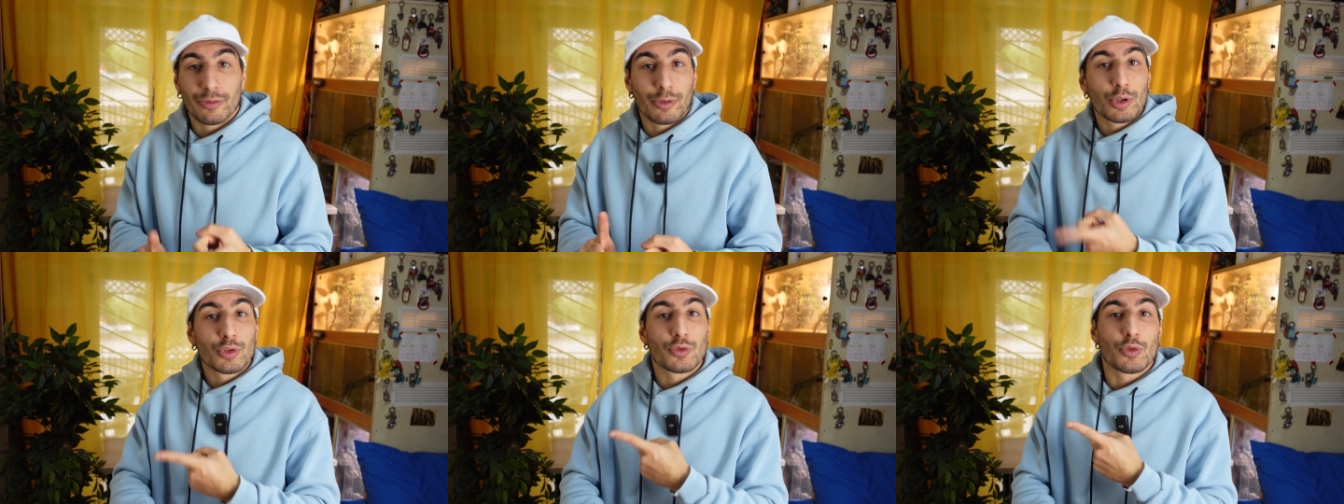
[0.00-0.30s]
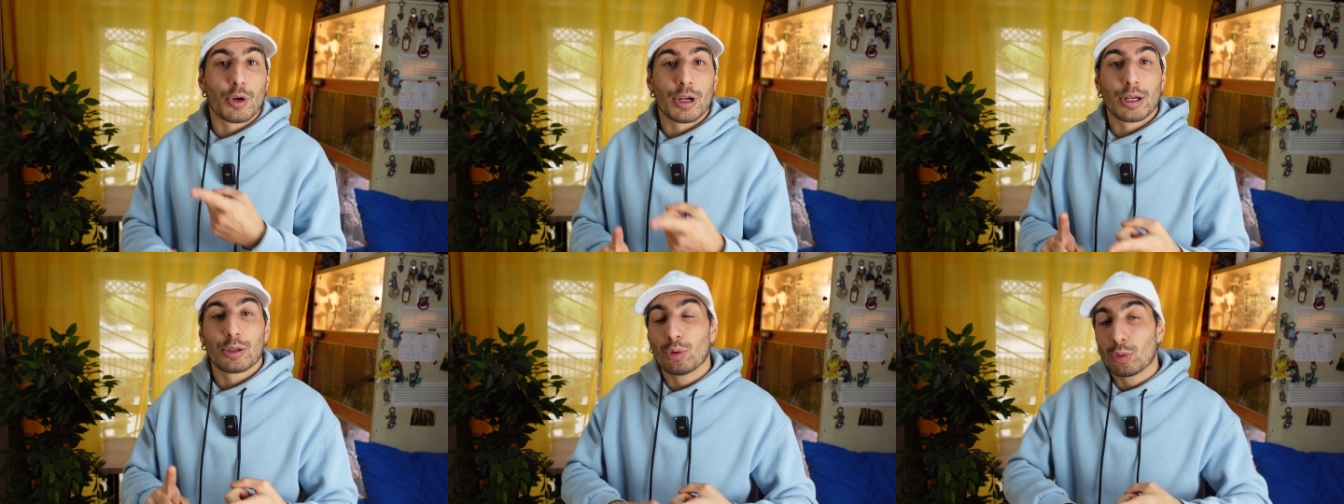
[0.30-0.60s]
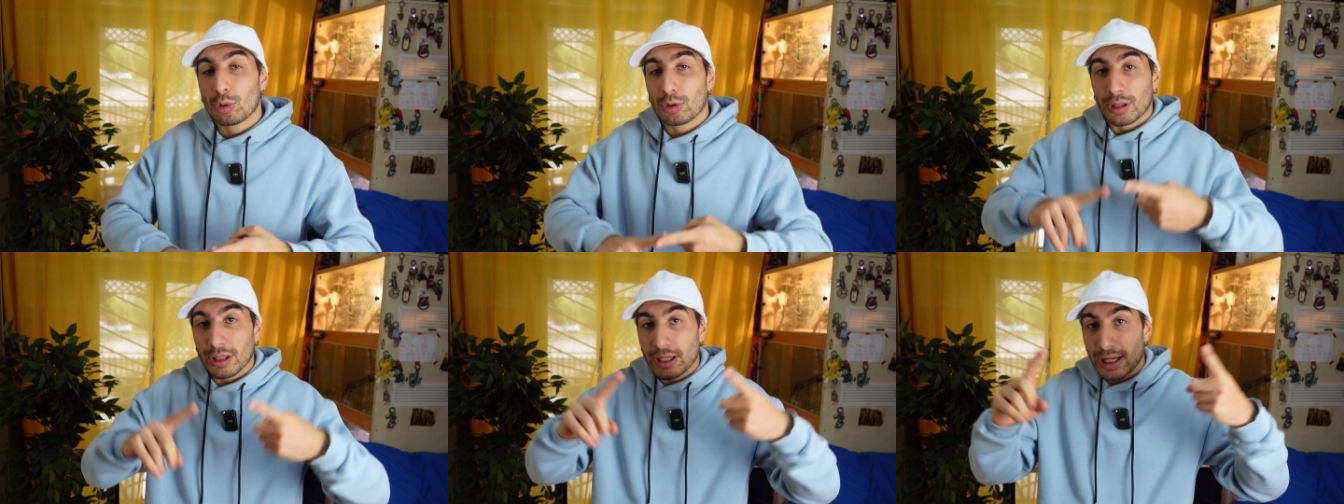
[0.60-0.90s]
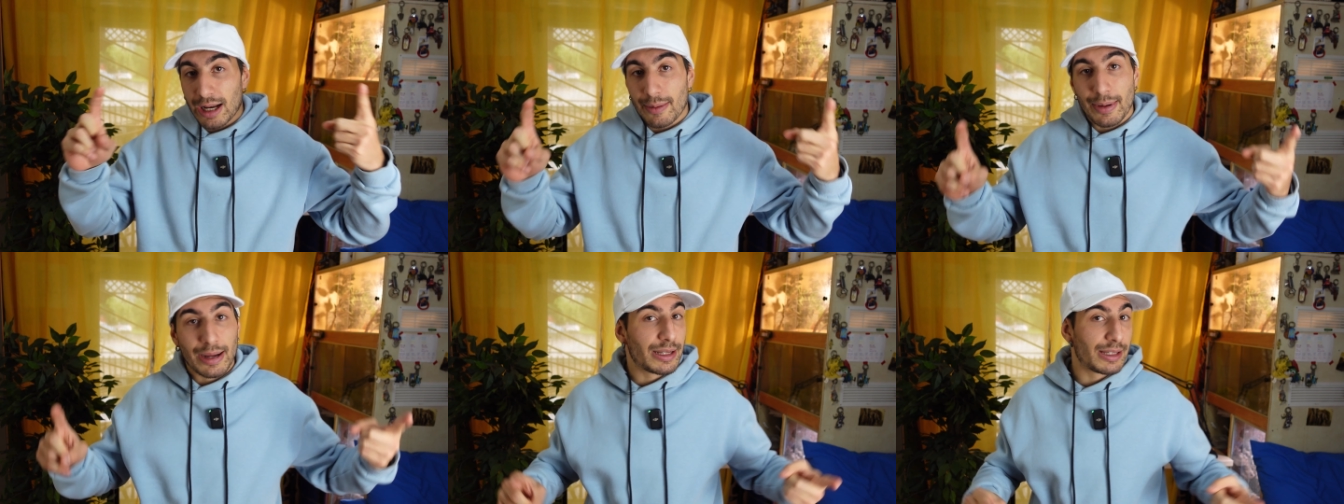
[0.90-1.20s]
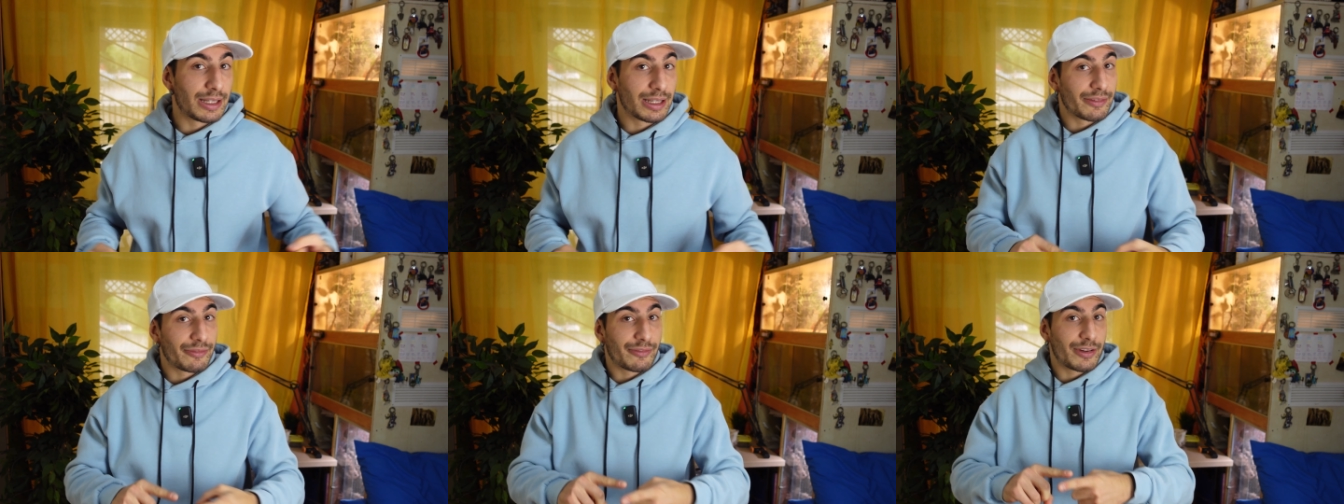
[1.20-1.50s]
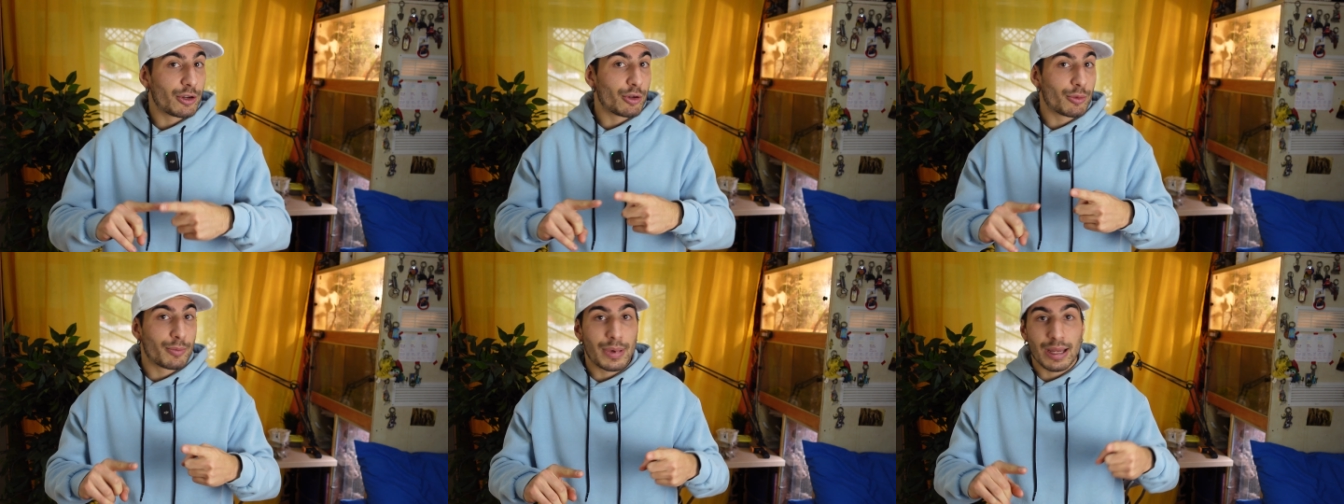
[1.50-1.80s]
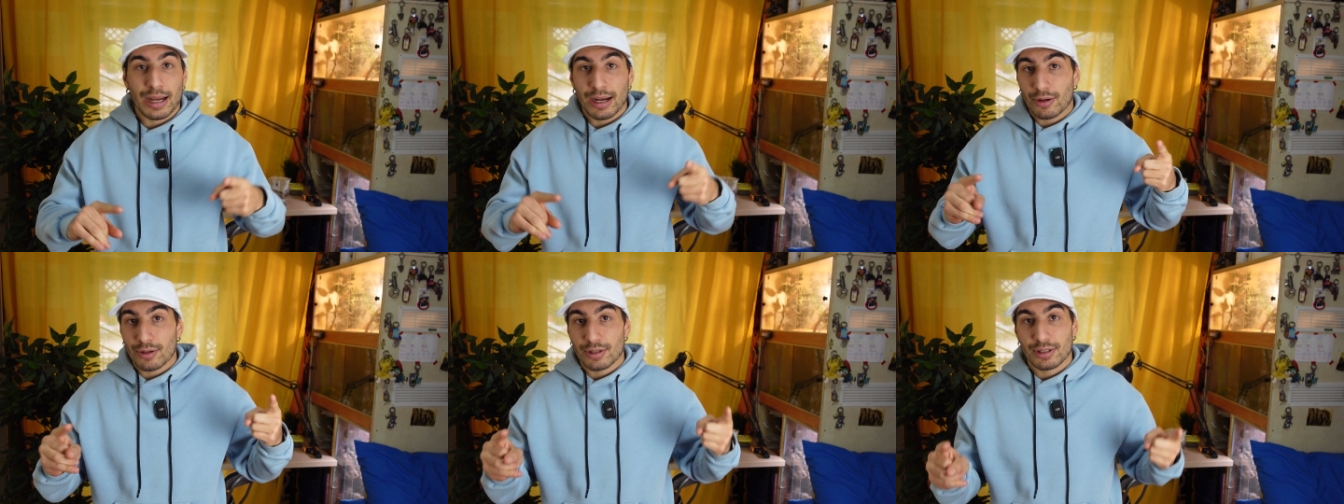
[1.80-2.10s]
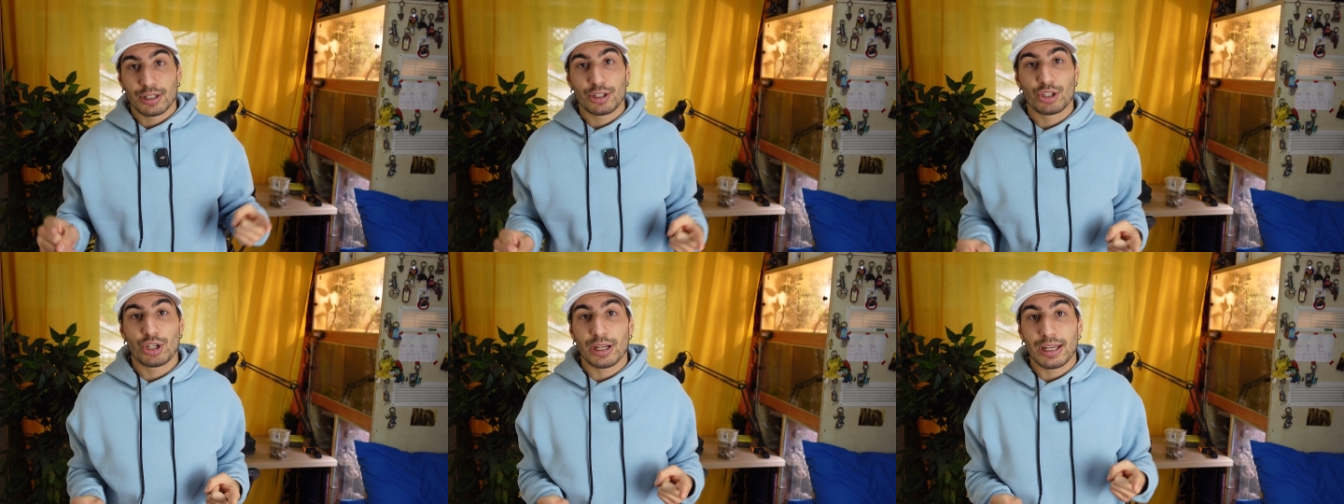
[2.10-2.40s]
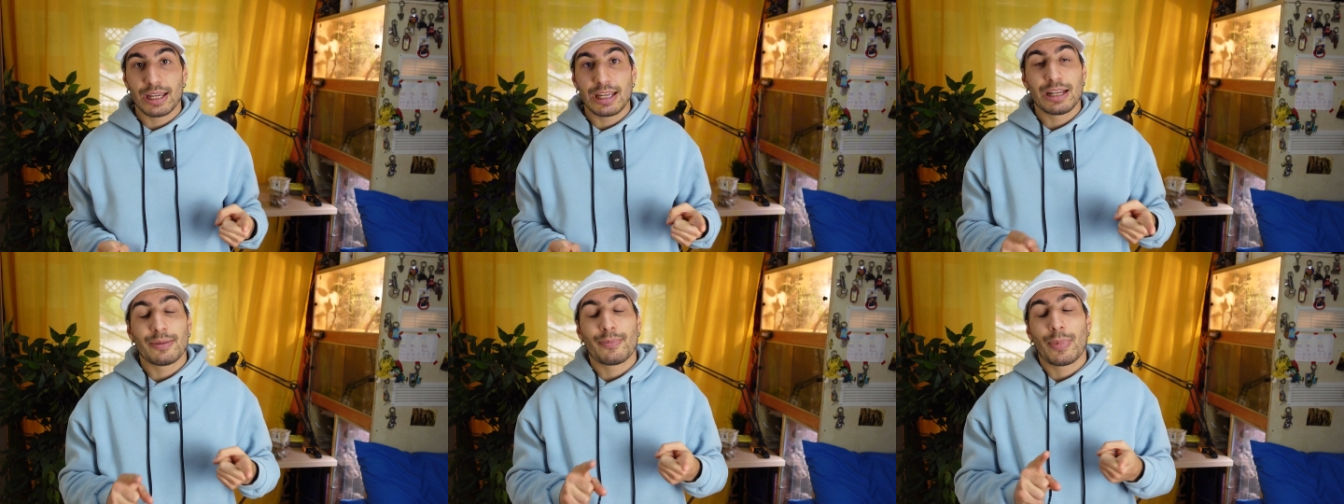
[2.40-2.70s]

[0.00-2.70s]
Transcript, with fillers: fosforo e tutti gli elementi che fanno bene ai nostri gechini,